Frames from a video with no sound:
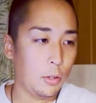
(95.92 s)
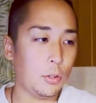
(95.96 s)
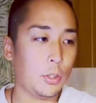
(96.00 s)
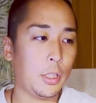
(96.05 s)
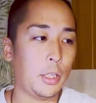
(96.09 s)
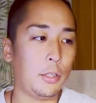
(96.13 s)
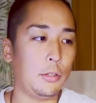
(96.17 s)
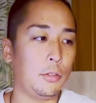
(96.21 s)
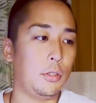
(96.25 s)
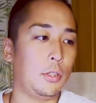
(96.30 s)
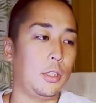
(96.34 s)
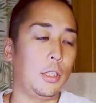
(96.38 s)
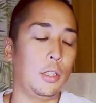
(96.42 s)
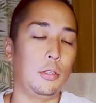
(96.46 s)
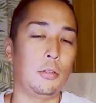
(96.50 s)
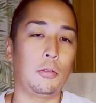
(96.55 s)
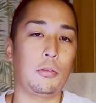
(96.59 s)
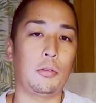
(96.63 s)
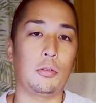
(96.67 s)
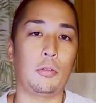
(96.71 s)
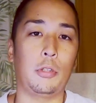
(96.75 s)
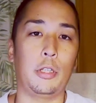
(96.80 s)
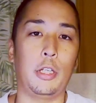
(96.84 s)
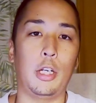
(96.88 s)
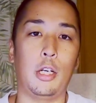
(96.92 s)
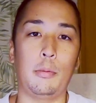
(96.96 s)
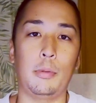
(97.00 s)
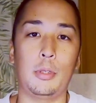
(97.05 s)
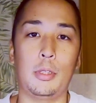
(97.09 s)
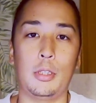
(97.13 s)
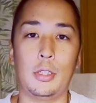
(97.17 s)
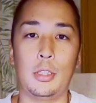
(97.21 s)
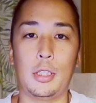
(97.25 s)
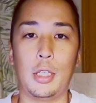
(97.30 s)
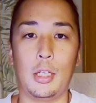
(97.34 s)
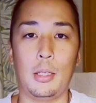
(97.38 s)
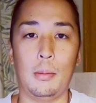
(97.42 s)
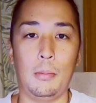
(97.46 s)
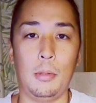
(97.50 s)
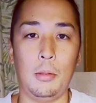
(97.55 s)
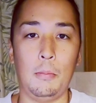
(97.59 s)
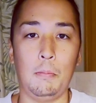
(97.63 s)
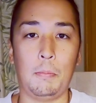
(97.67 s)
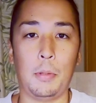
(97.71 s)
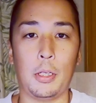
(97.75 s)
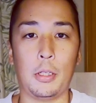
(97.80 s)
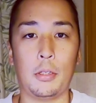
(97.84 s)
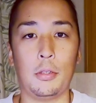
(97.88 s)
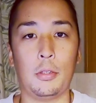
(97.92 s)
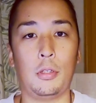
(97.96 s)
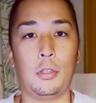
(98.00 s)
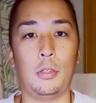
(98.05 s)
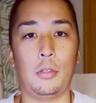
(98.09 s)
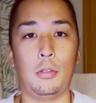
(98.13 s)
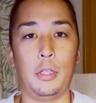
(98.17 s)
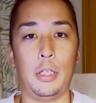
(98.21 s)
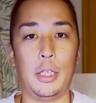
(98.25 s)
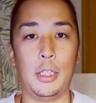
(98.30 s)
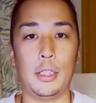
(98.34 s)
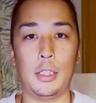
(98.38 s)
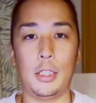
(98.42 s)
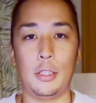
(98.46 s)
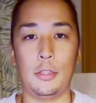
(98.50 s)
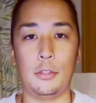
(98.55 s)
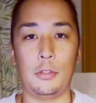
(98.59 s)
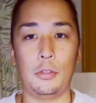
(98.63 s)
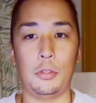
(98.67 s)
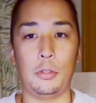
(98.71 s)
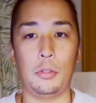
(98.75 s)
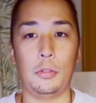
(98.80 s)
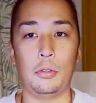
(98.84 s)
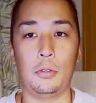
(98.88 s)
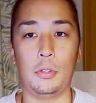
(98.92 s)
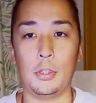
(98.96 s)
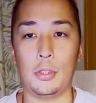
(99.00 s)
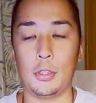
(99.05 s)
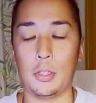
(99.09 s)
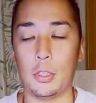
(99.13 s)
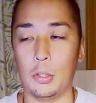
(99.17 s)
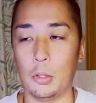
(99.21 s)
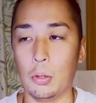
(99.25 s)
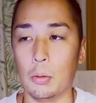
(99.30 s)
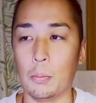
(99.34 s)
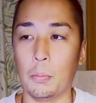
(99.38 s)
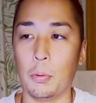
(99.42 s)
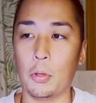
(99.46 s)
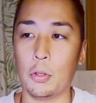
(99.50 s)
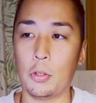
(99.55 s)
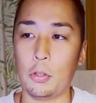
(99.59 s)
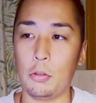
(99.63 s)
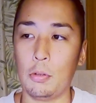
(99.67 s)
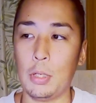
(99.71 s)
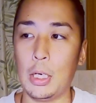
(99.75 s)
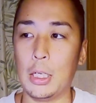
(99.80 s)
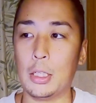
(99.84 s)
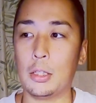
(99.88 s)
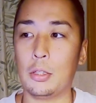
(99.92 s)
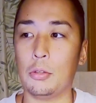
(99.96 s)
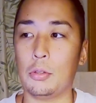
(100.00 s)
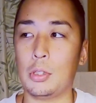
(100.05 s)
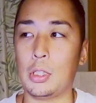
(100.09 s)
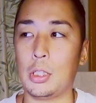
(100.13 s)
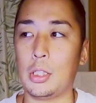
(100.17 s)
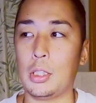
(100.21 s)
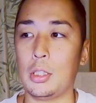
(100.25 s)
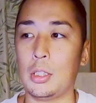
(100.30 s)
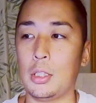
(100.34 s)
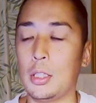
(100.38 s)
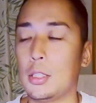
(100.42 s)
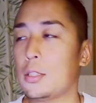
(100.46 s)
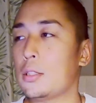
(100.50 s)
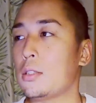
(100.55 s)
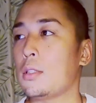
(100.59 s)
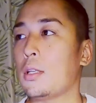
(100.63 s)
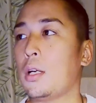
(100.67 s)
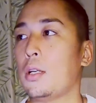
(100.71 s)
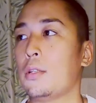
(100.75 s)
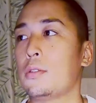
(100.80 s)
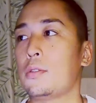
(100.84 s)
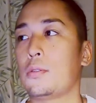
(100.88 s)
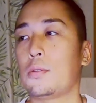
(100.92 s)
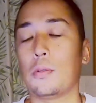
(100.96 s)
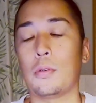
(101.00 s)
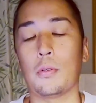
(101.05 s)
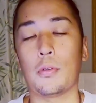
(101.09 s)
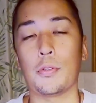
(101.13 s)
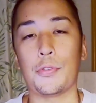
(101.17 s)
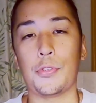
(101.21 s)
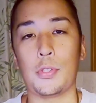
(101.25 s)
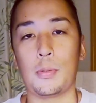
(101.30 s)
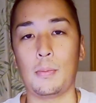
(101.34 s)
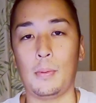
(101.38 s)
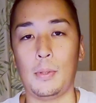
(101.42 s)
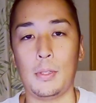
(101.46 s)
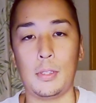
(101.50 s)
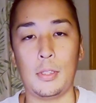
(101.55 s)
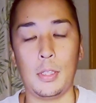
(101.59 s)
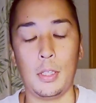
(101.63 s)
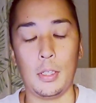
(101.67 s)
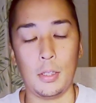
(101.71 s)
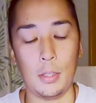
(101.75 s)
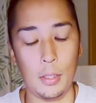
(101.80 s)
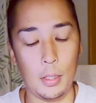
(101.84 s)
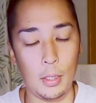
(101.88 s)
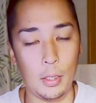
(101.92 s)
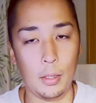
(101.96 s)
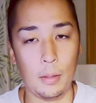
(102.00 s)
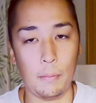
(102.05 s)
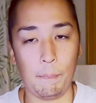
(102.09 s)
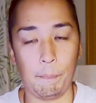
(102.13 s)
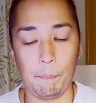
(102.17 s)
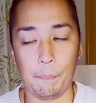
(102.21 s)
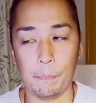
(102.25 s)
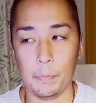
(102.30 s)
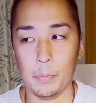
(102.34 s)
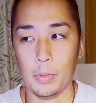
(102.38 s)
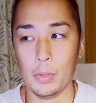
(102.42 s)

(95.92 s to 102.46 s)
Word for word: ホテルっていうことを選べたり民泊っていうのを選んだりする人いるんですけど僕は圧倒的にゲストハウスをおすすめしていて